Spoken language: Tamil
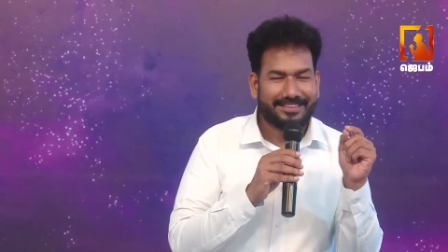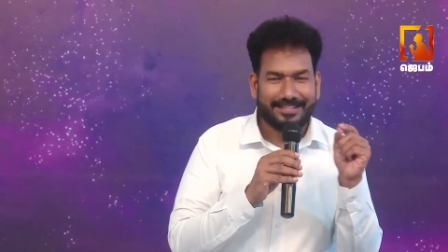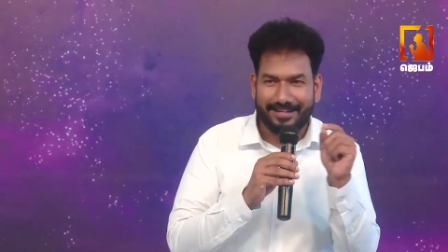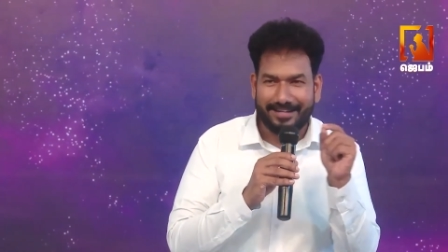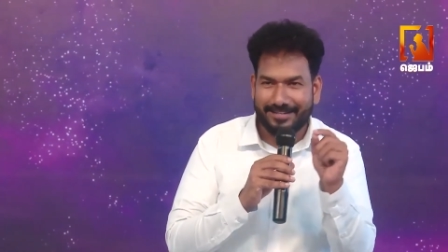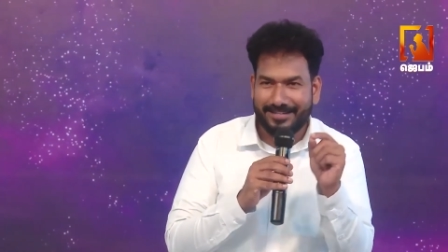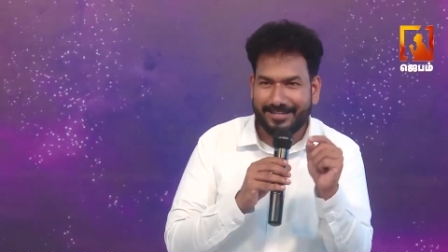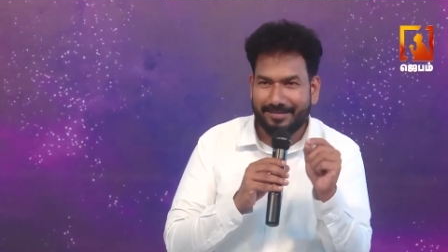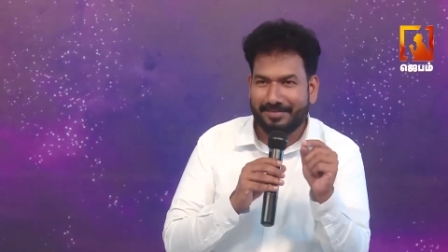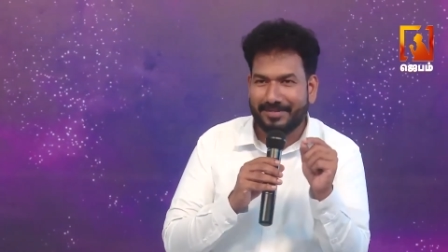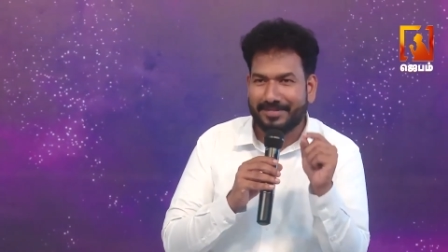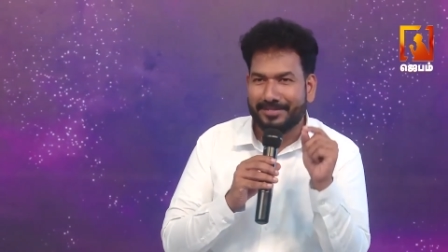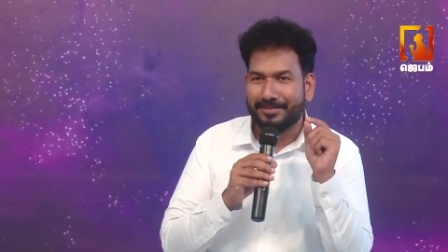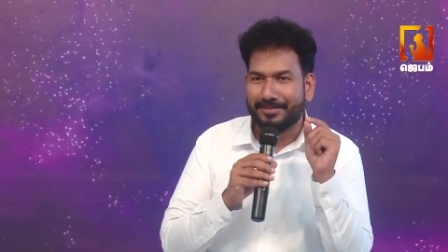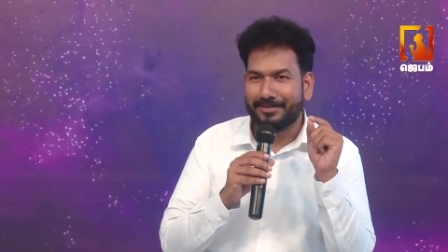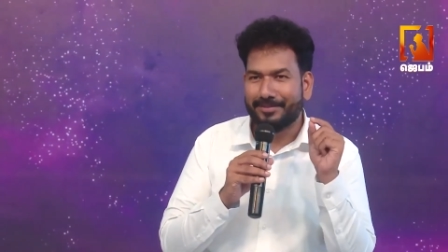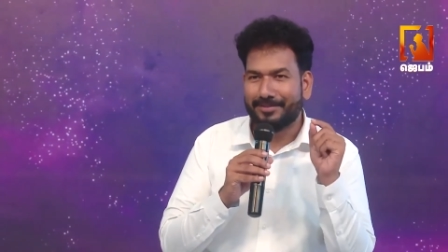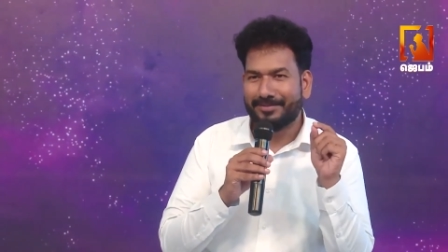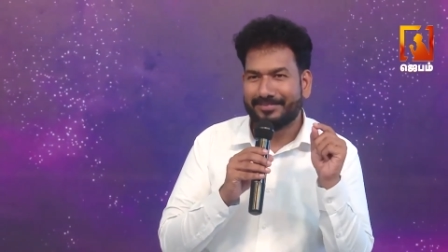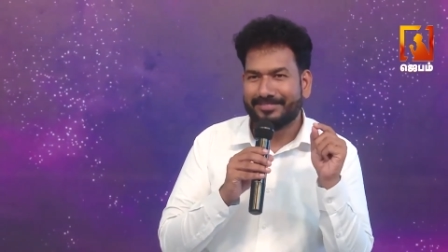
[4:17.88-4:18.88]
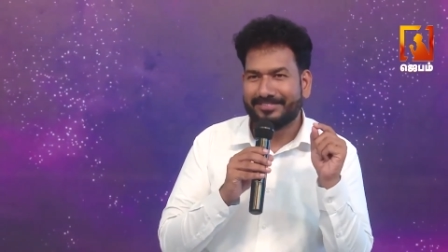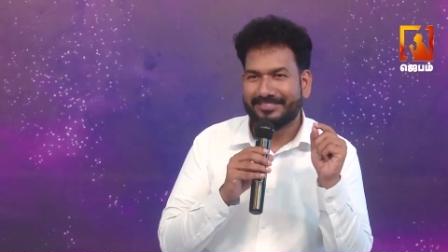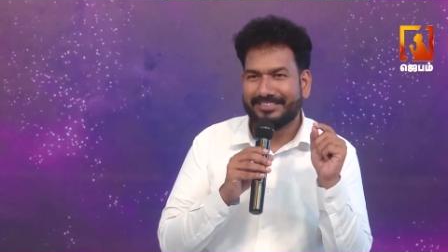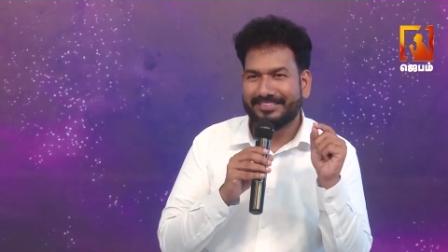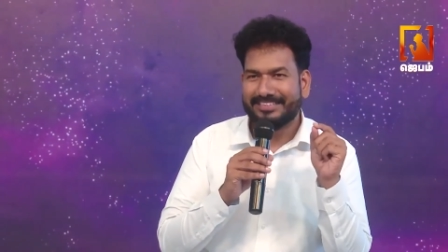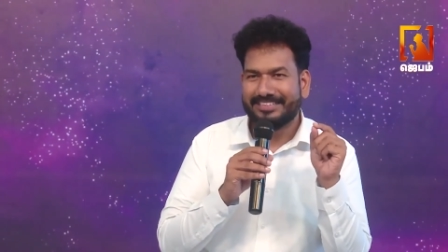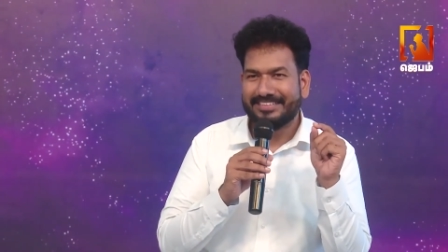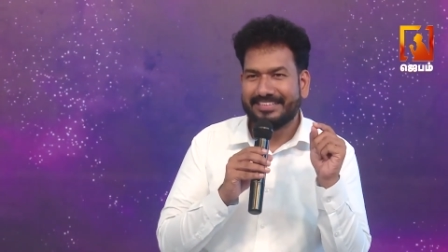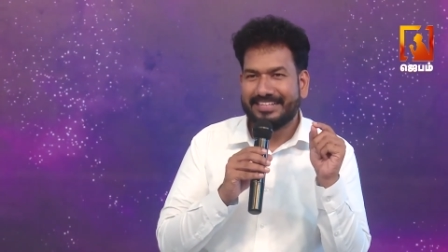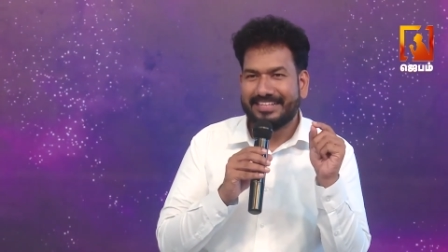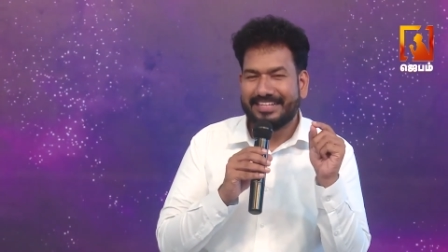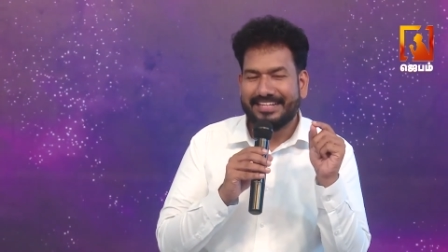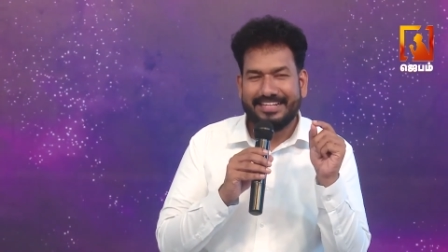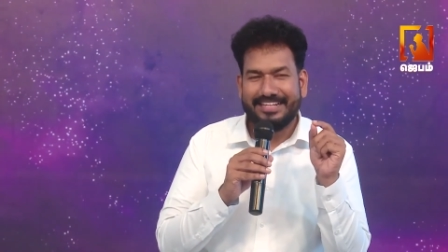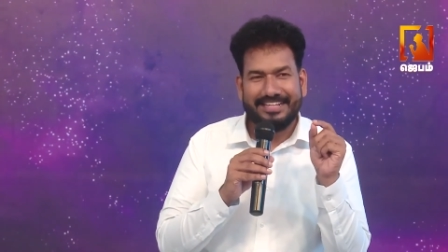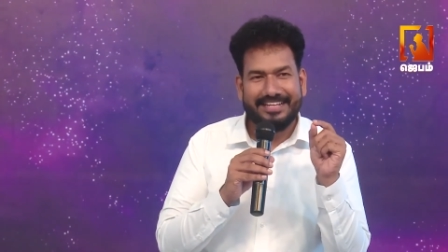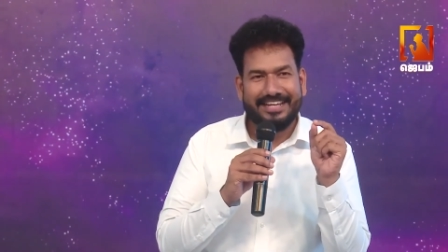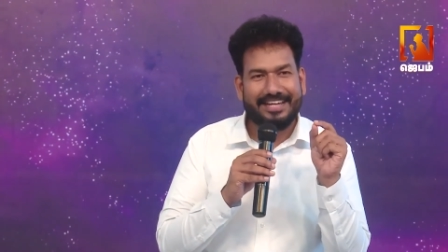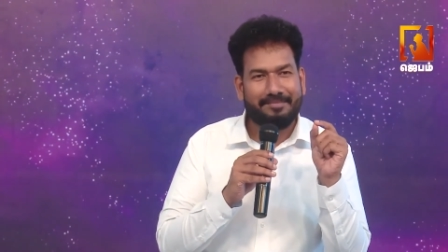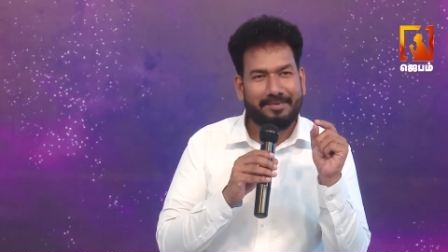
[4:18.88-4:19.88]
தங்கம் இருக்கணும்
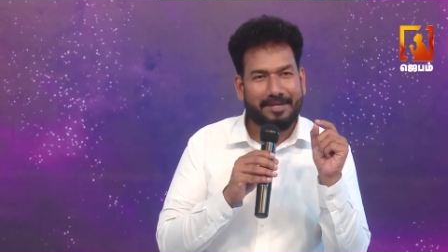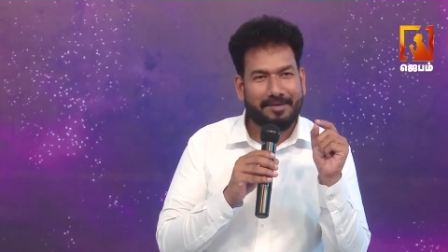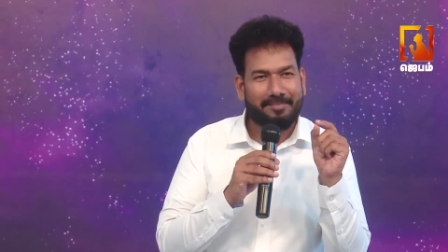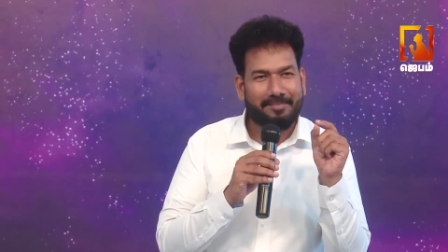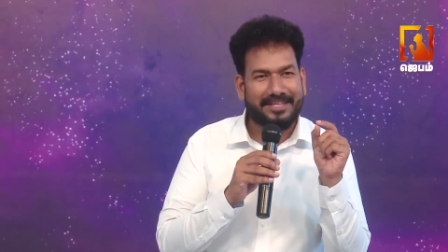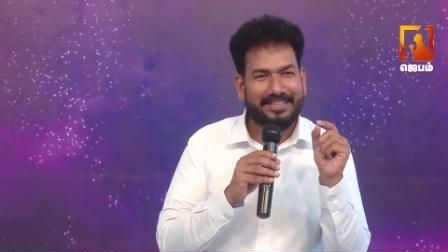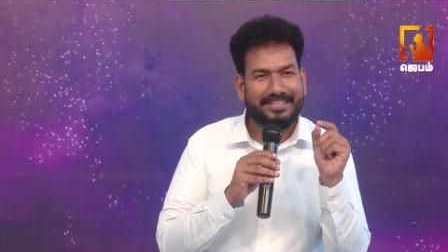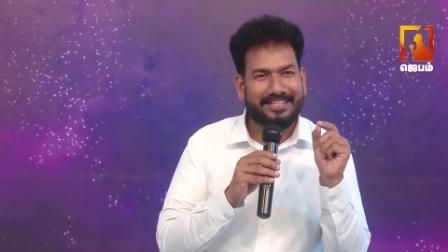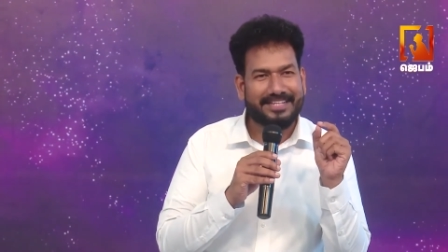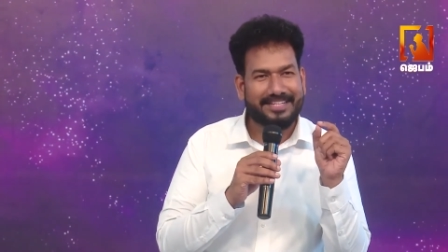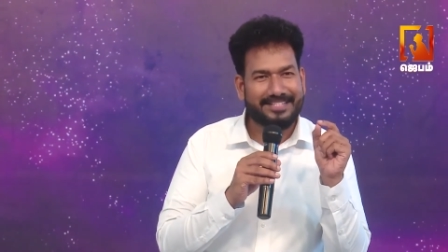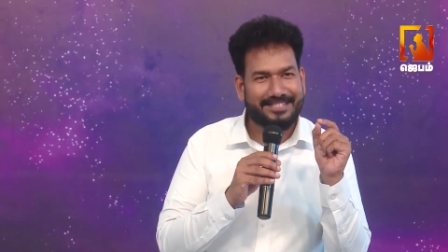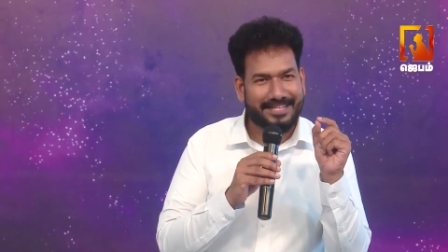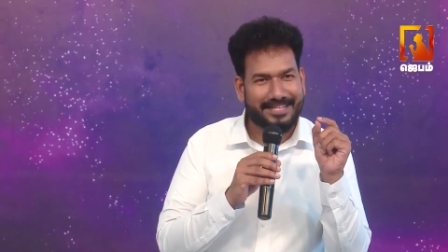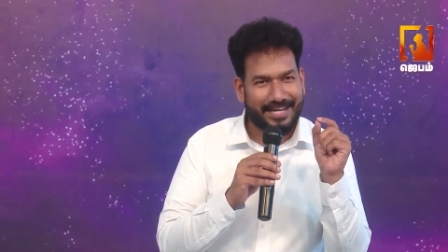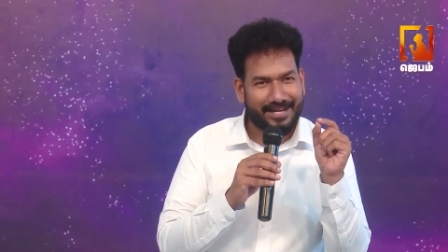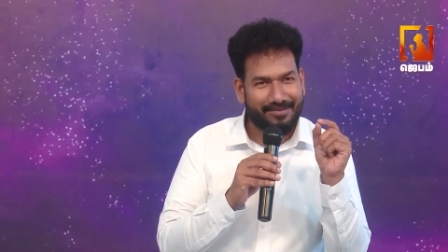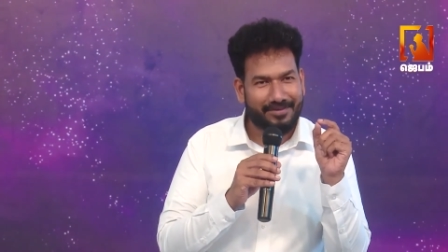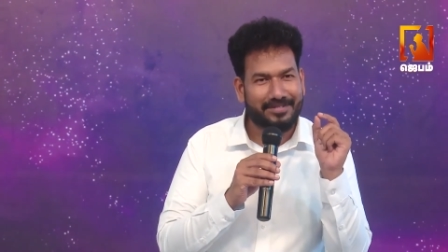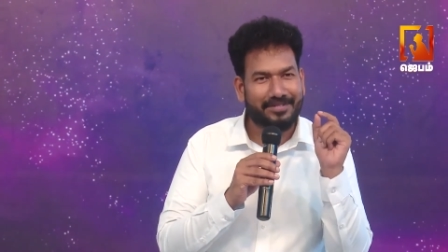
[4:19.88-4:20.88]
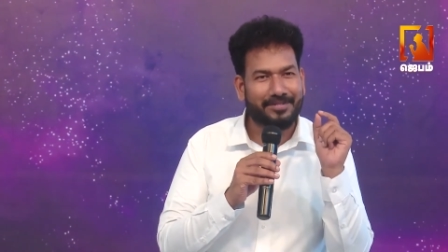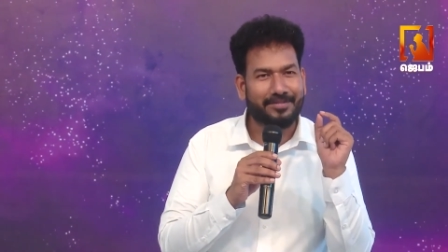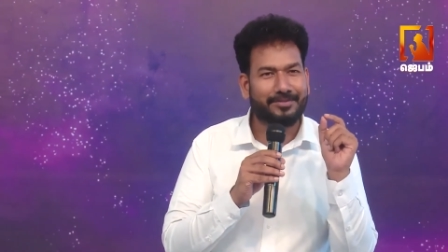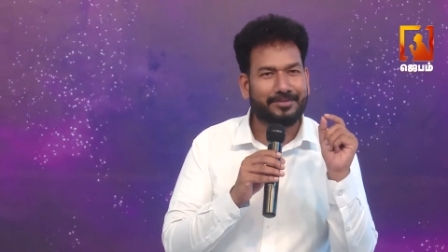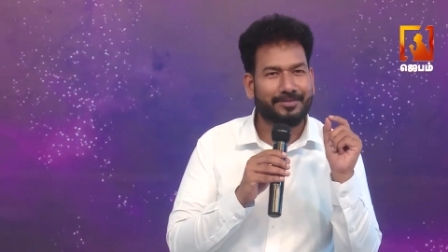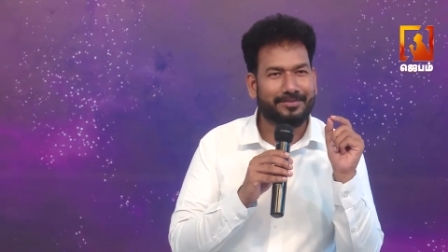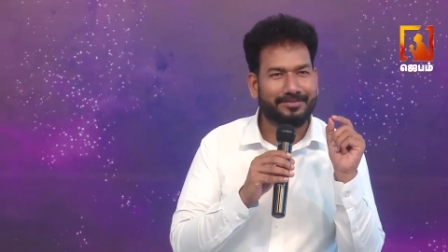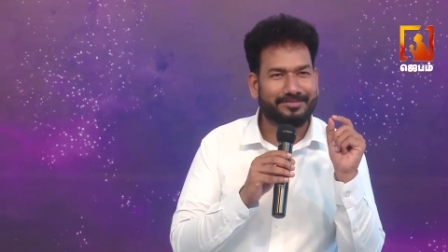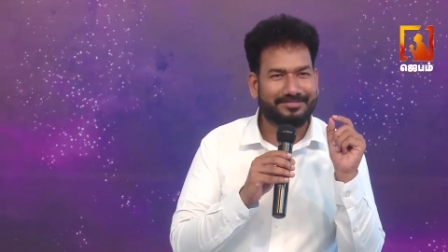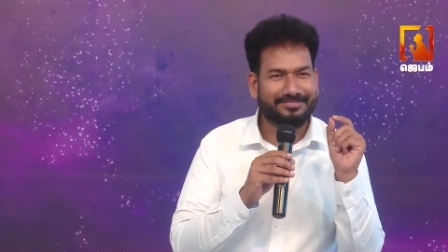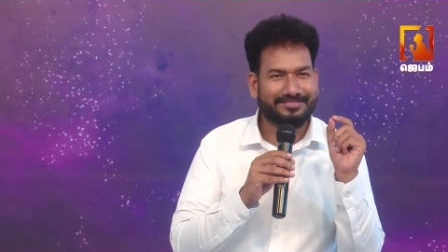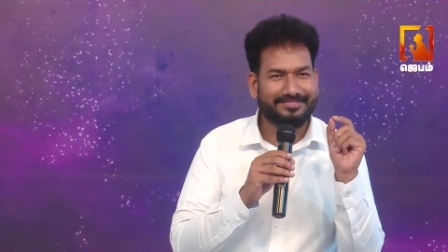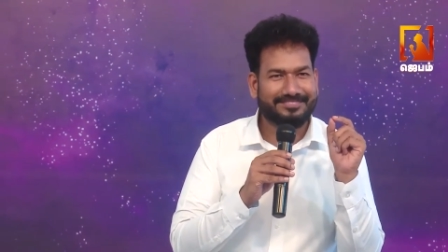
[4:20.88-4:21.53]
நிறைய பேர் பார்த்தீங்கன்னா செல்வம்னு இருக்கும்